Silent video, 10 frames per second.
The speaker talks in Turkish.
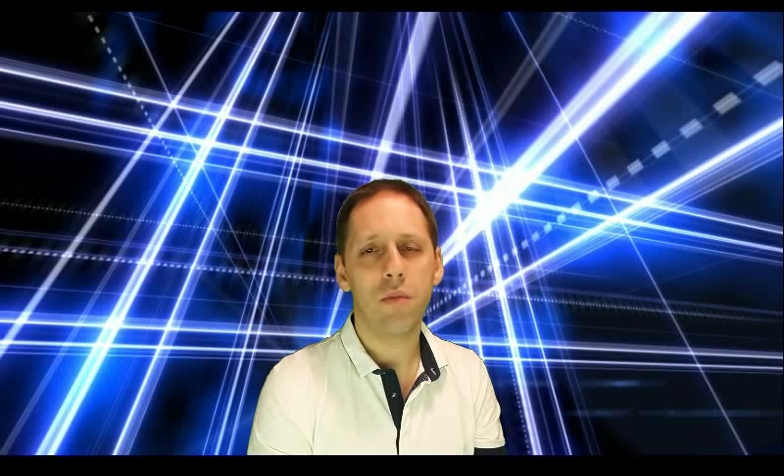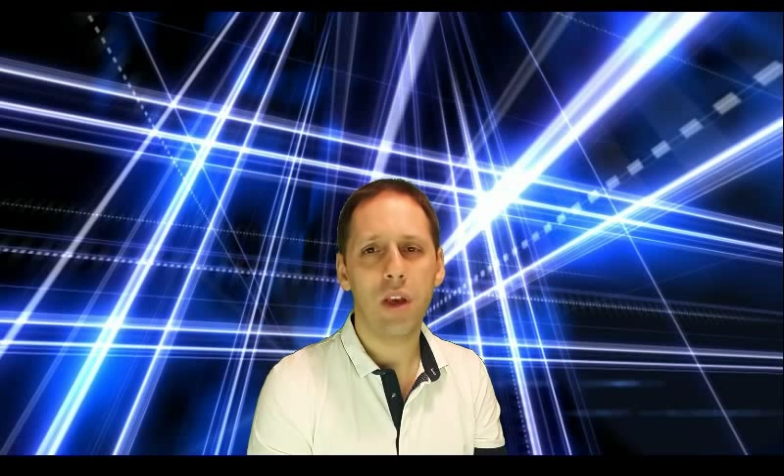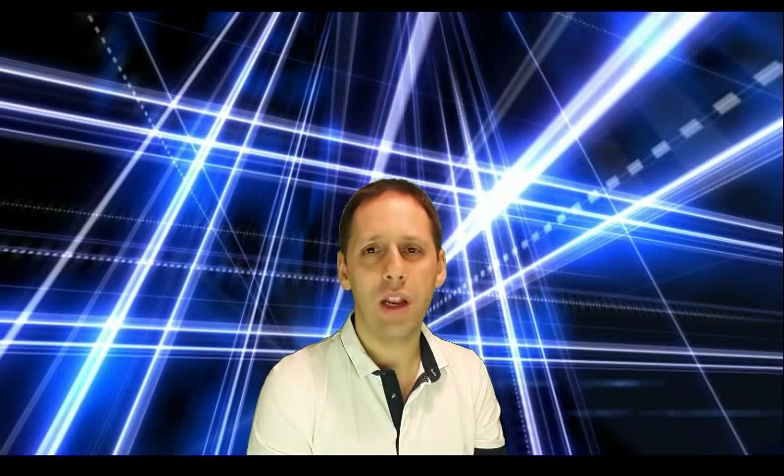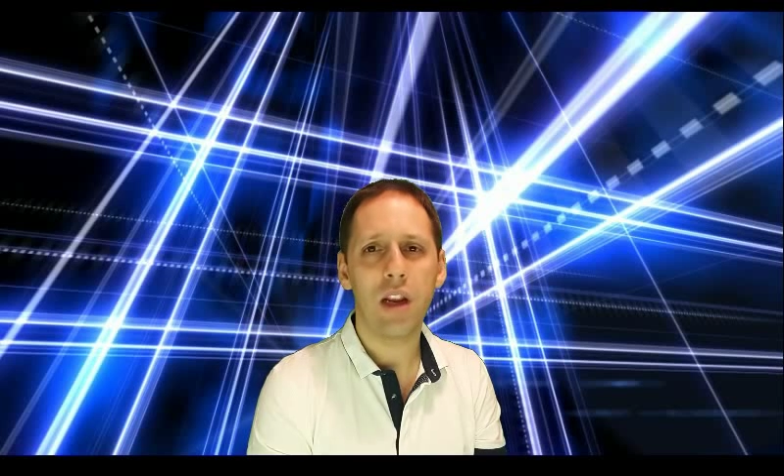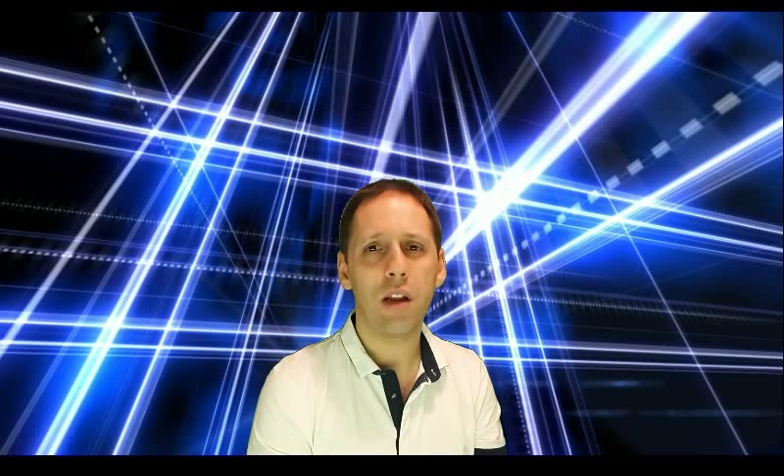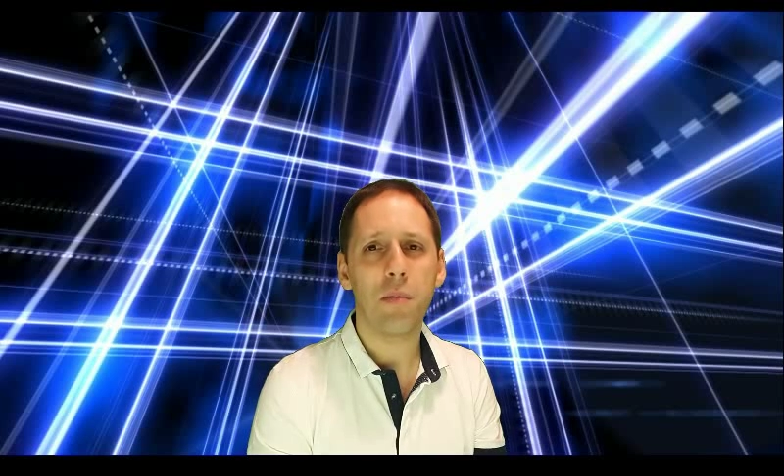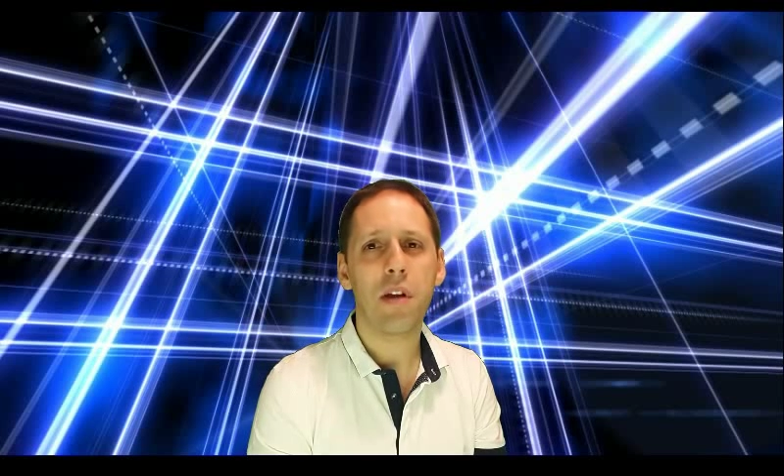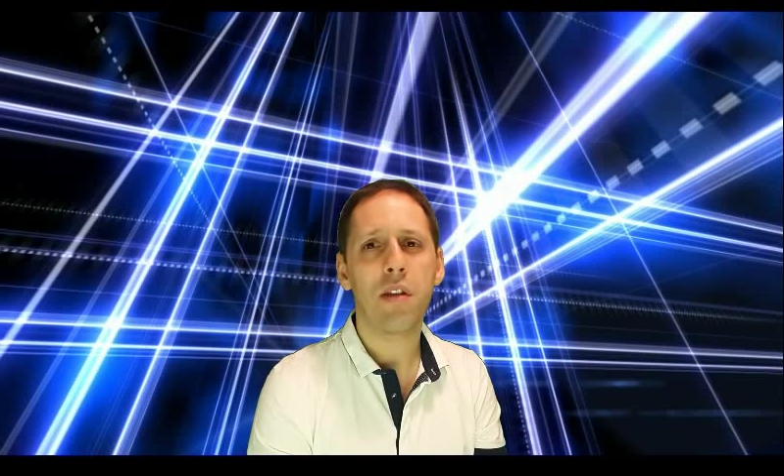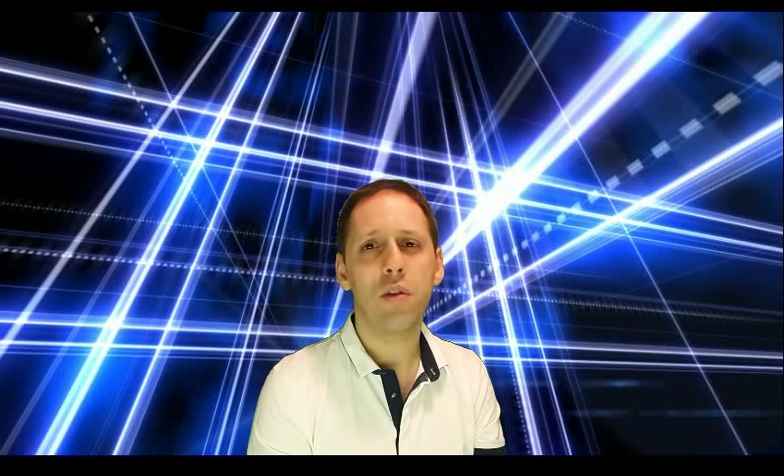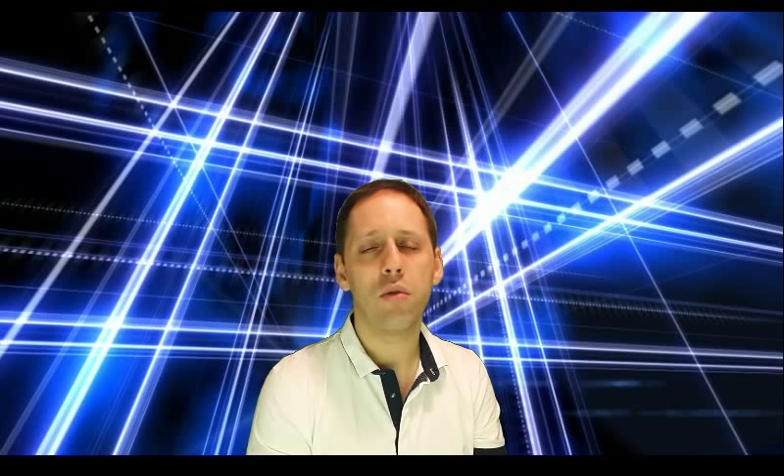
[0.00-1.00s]
şeylerden
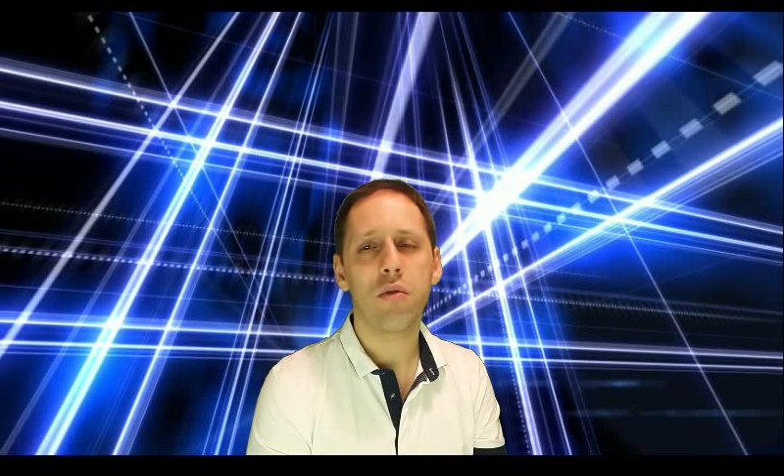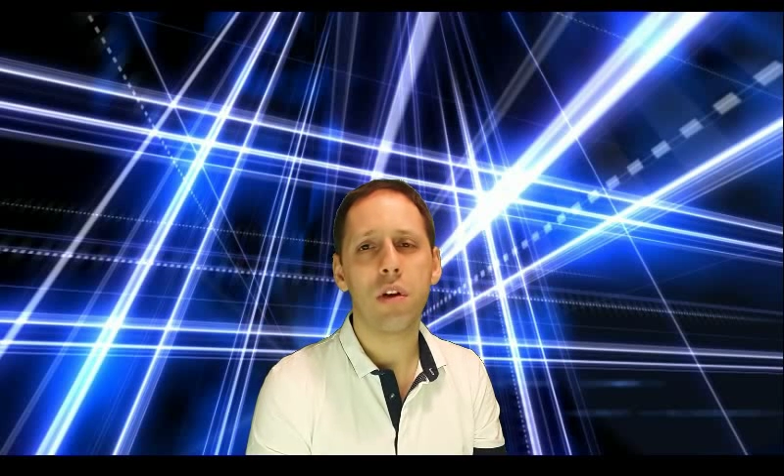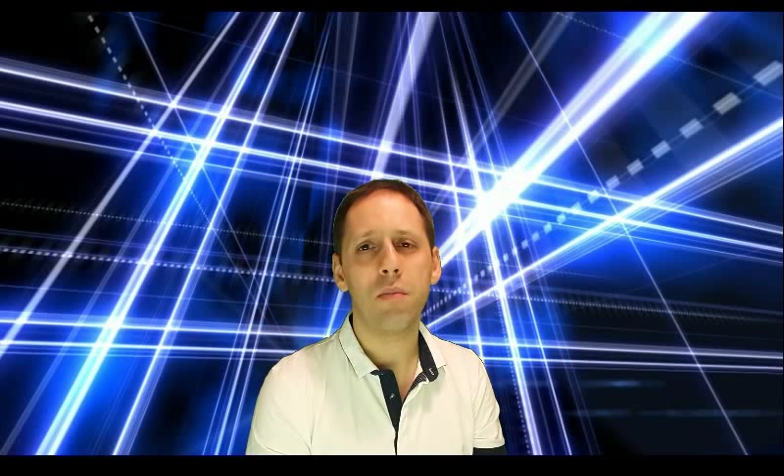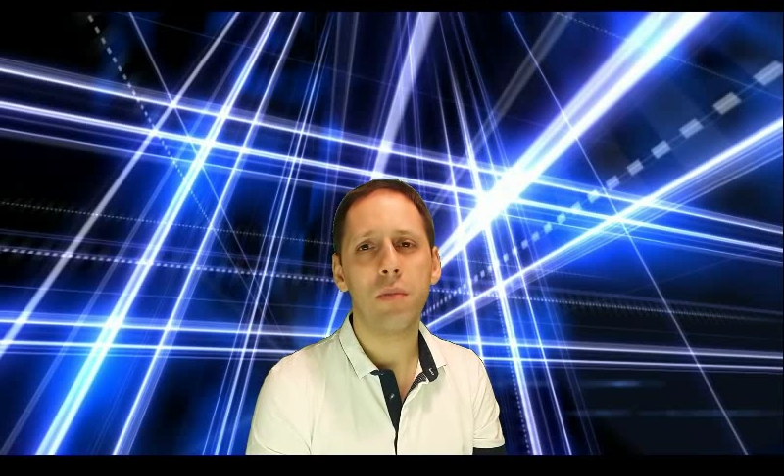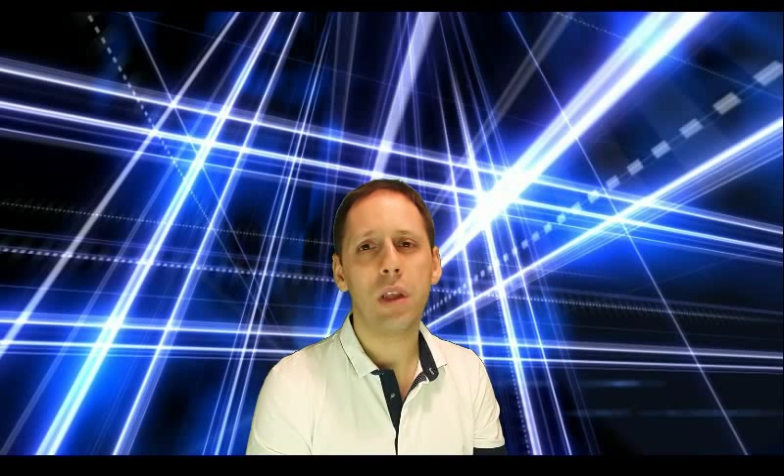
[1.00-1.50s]
bahsediyor olacağım.